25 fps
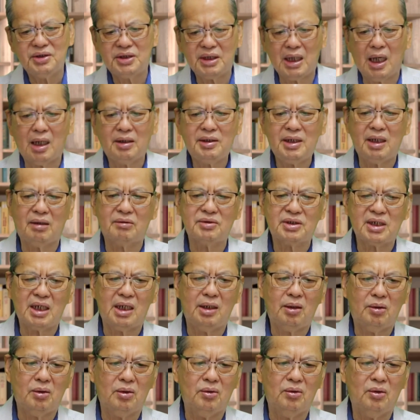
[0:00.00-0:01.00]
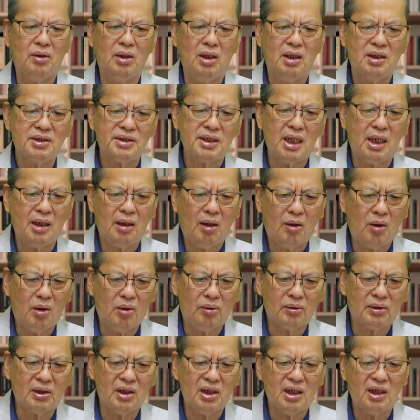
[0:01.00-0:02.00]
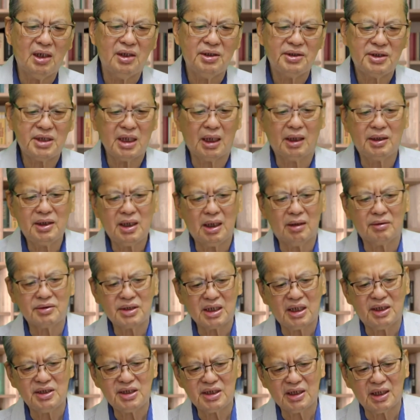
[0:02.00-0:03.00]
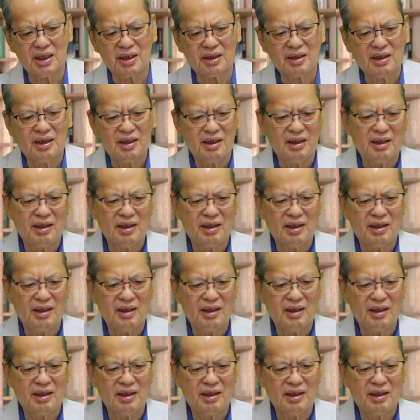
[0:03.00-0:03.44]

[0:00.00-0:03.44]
将要在后，在后的将要在前；